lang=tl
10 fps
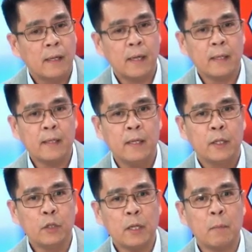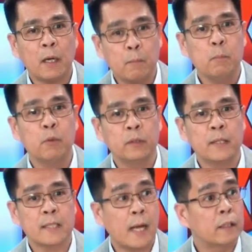ay yun ang
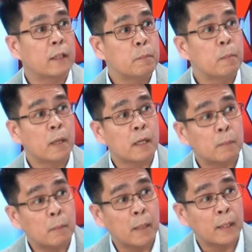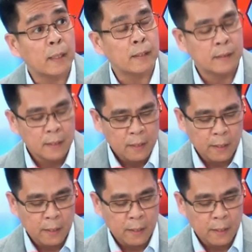makabubuti sa atin pong mga kababayan. Oh.